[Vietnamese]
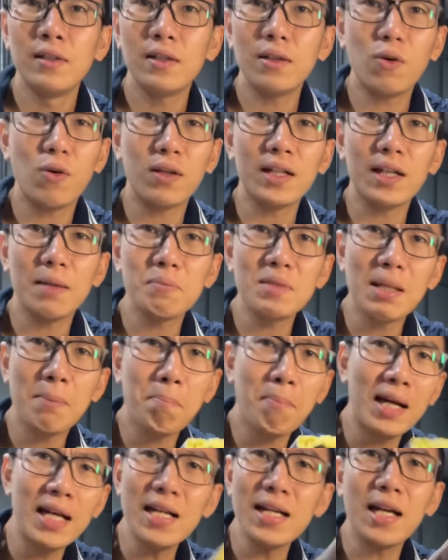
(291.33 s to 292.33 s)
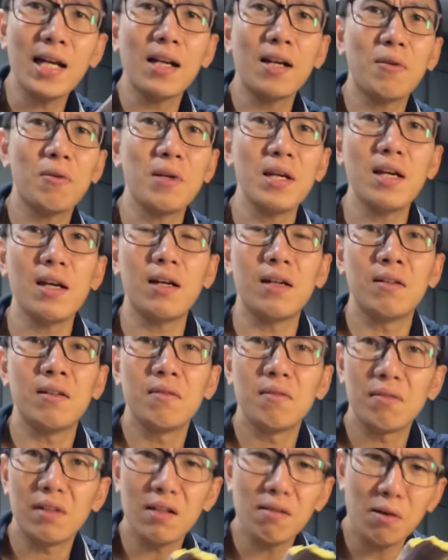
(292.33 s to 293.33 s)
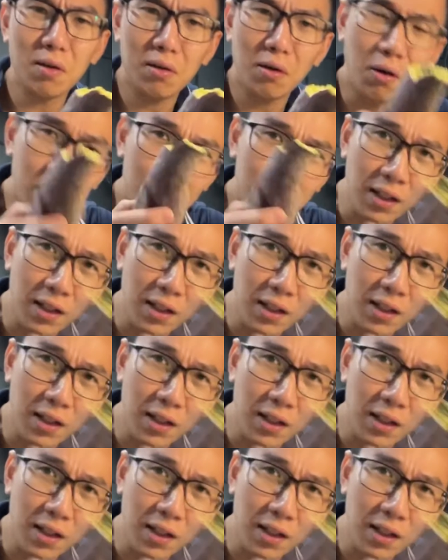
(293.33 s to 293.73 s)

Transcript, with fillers: nó khoảng tầm trăm mấy calori à đó là cực,